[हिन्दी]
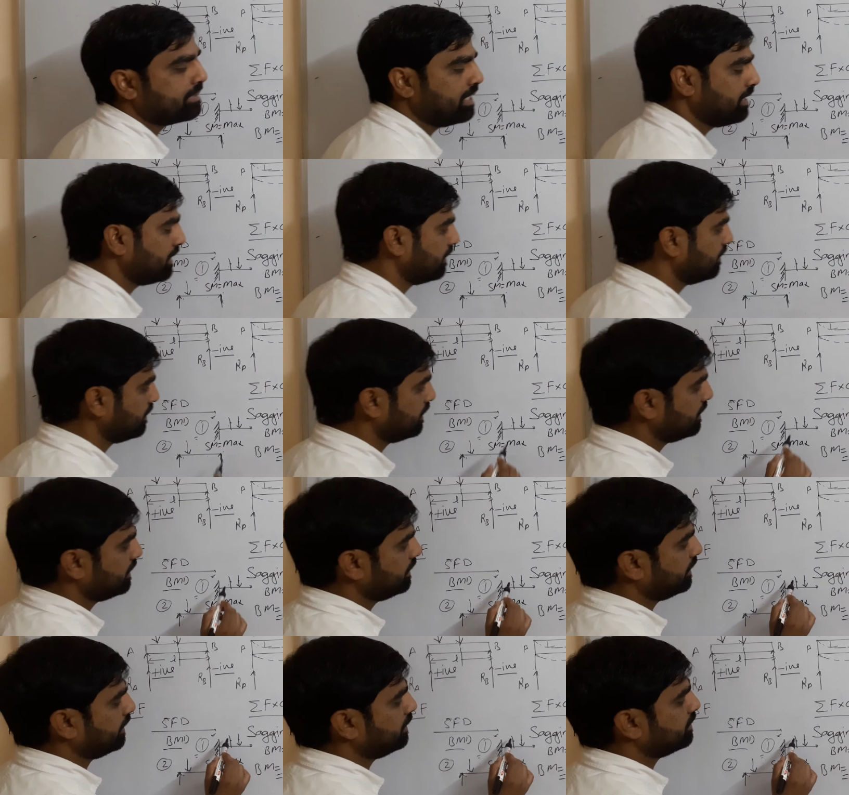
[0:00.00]
ठीक है
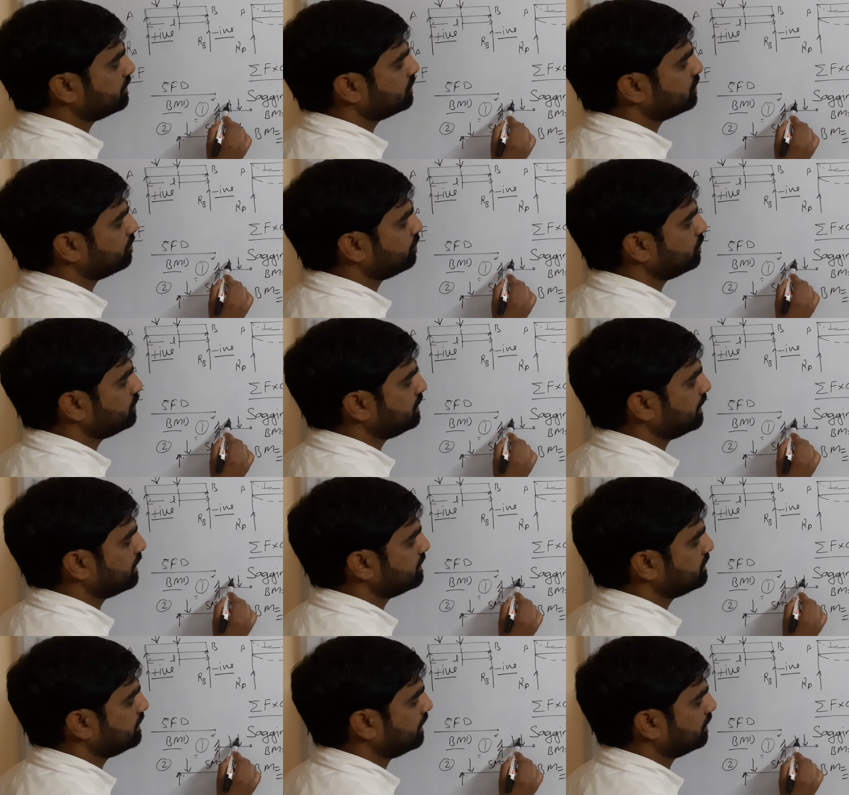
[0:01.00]
यानी जैसे सपोज
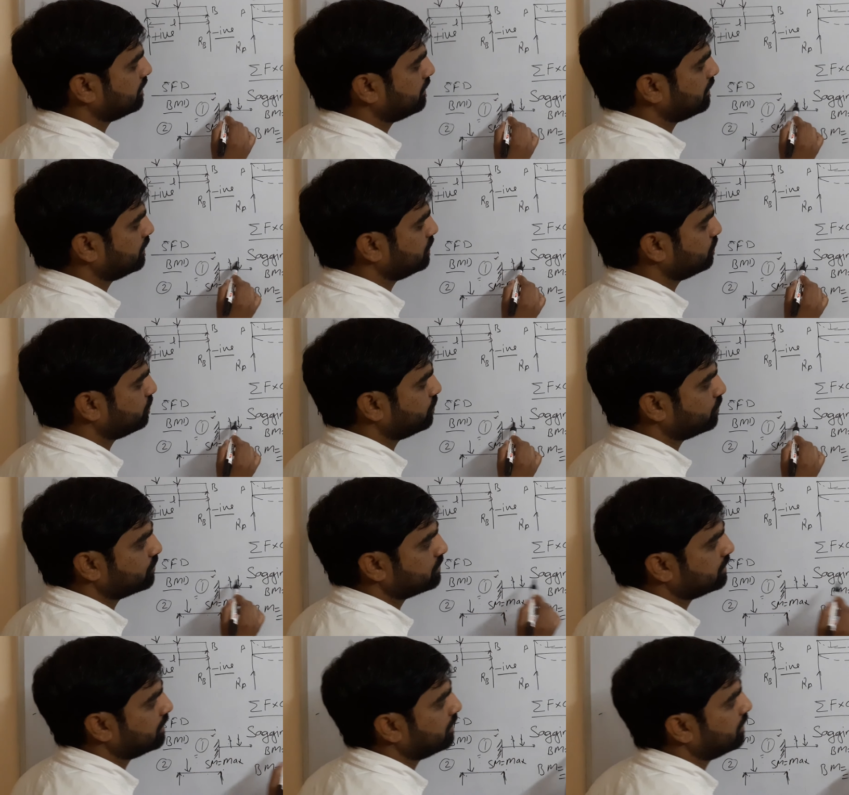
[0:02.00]
यहाँ से यहाँ तक का जो
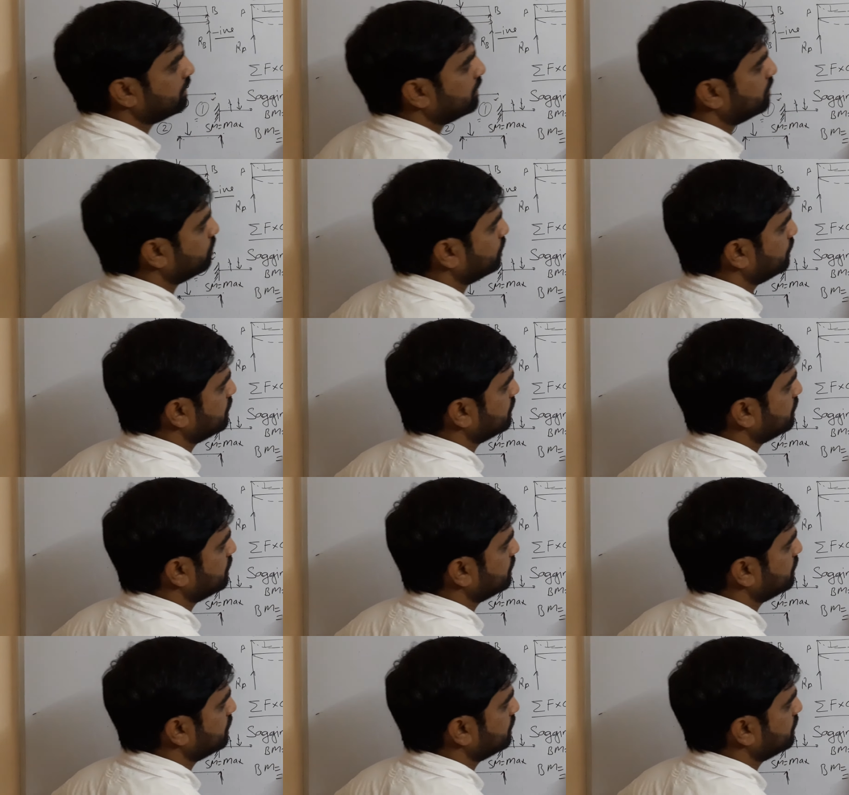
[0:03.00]
फोर्स है वो